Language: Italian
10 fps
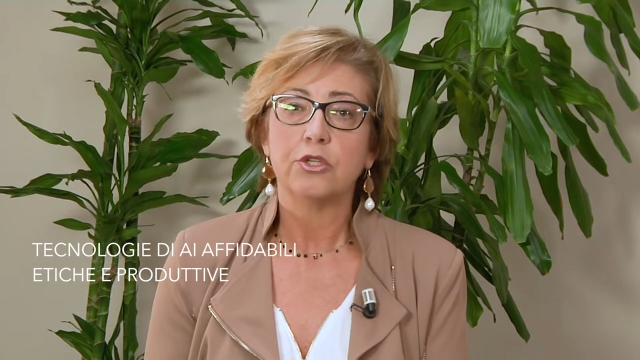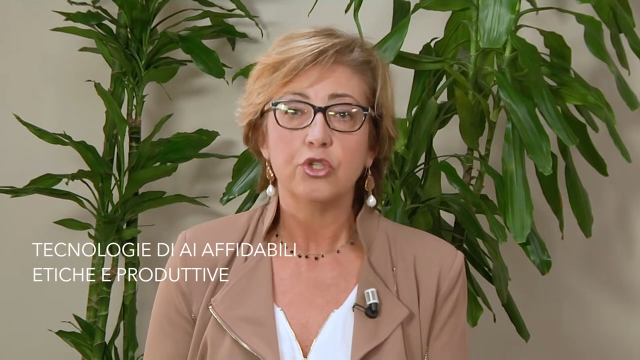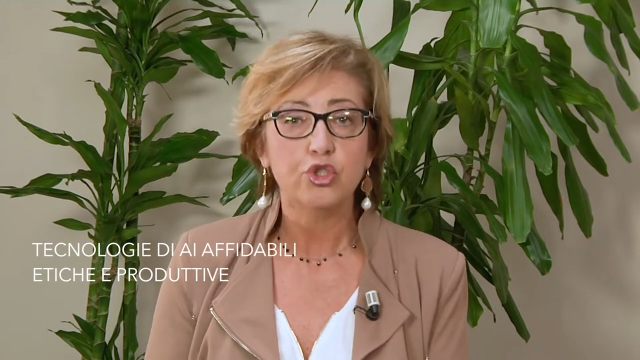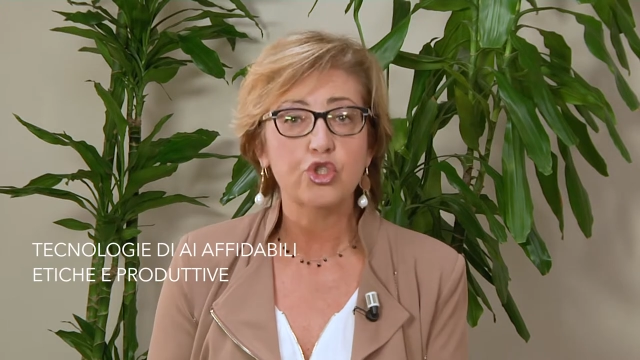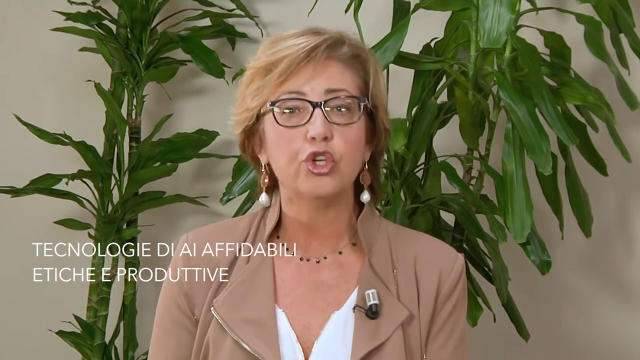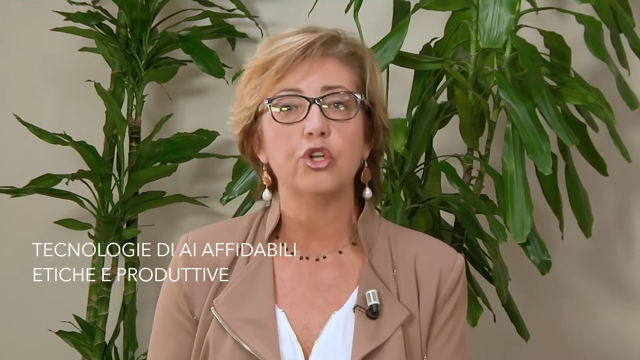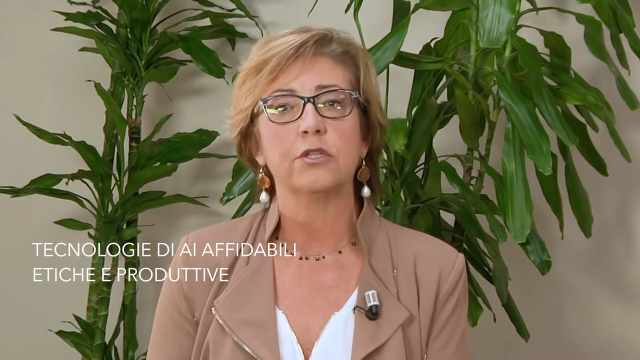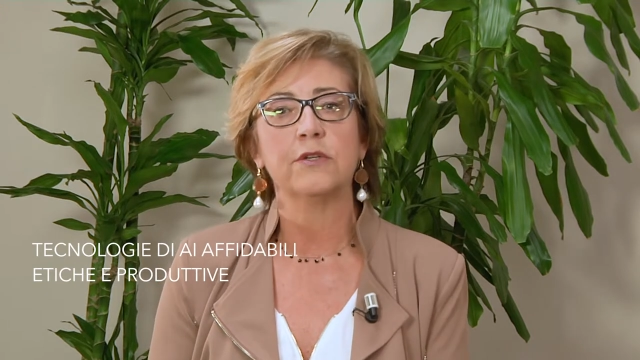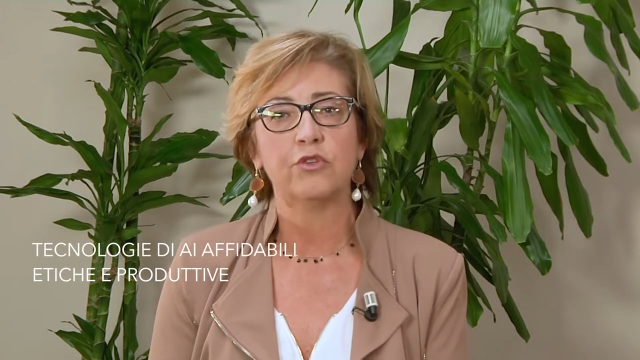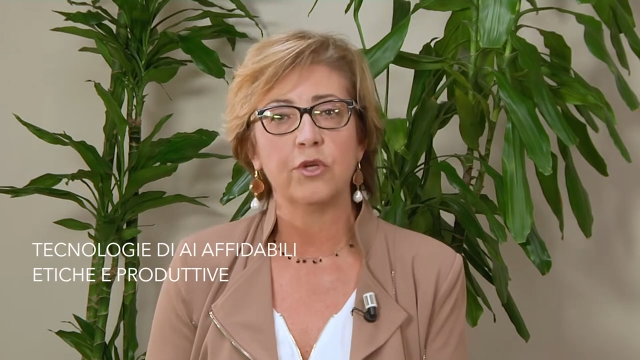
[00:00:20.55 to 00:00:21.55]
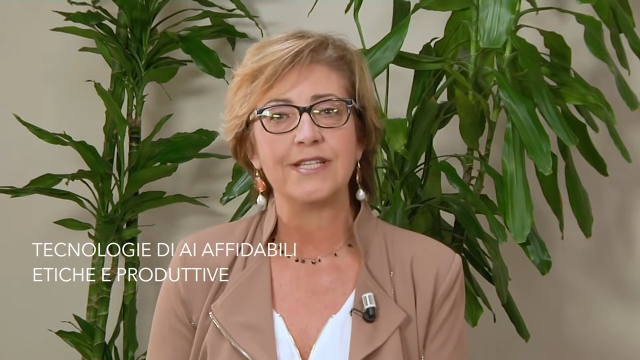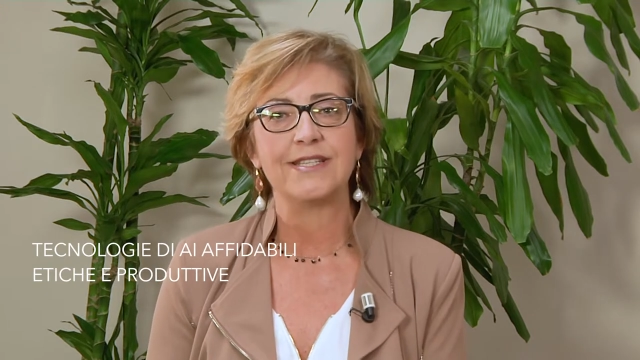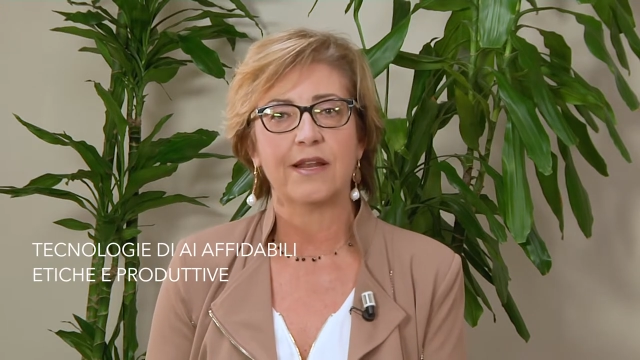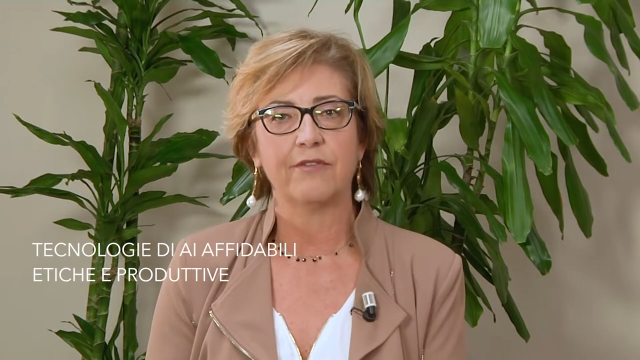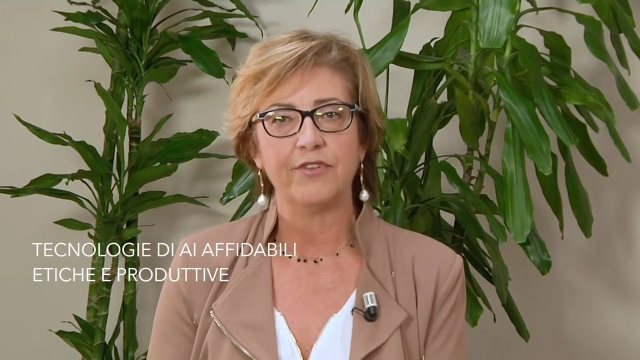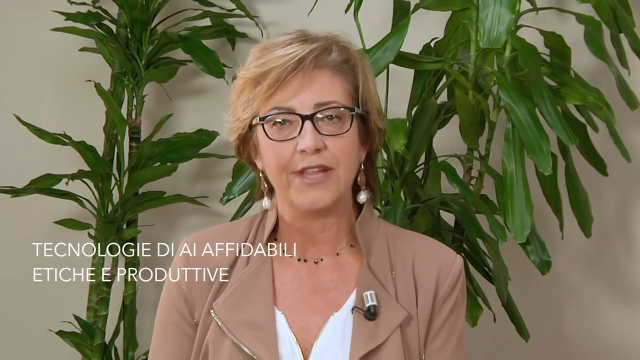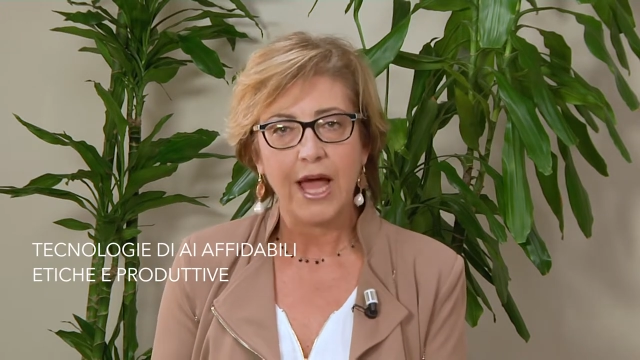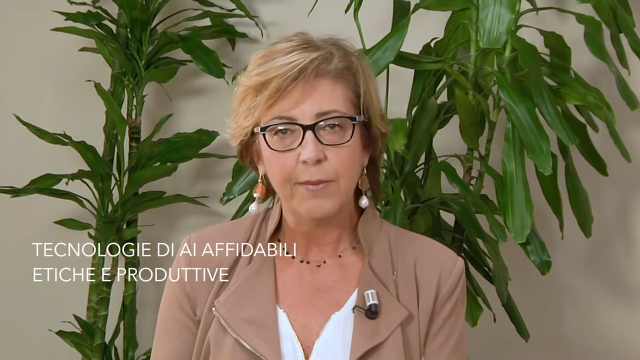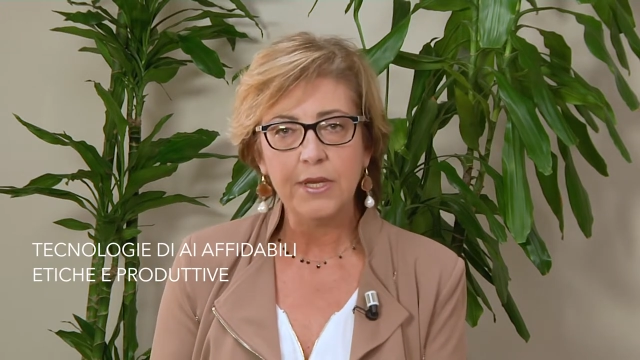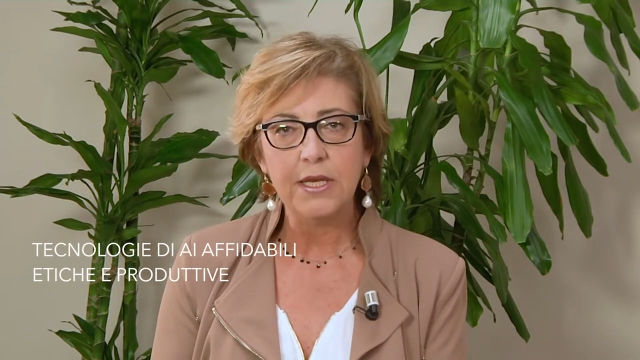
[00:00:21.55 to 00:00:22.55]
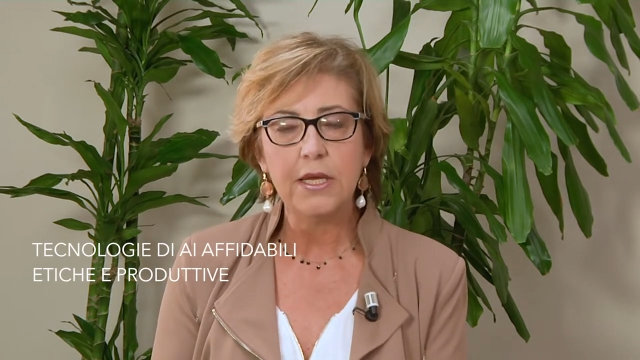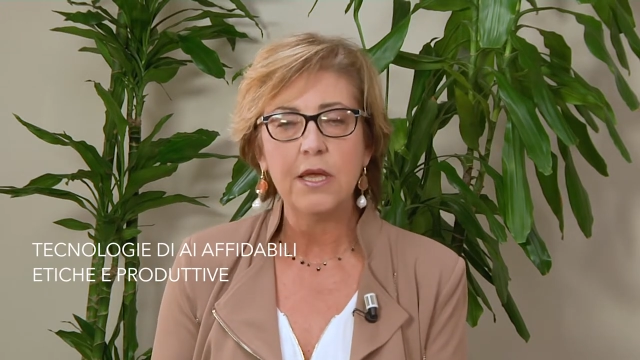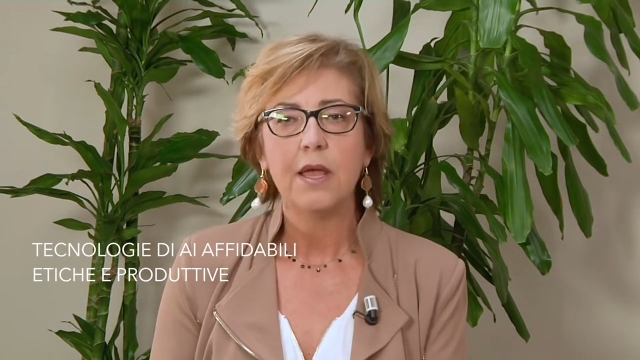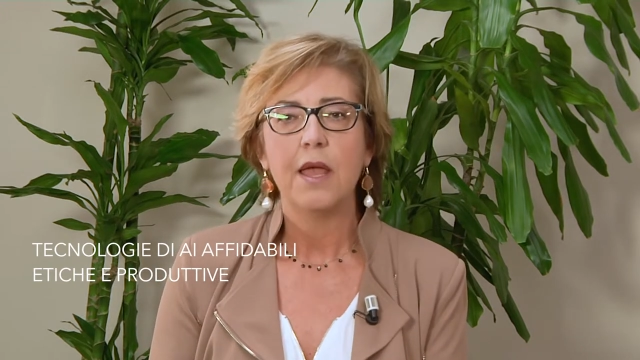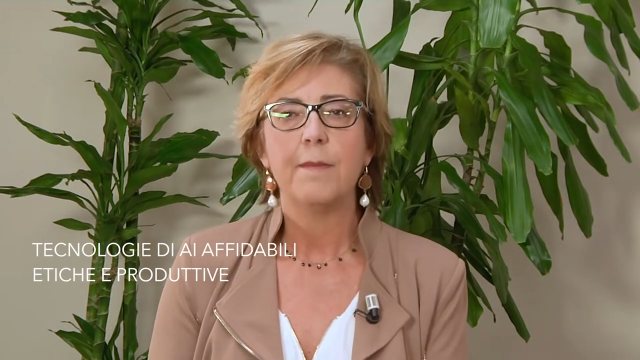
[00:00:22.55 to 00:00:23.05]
non solo devono essere affidabili,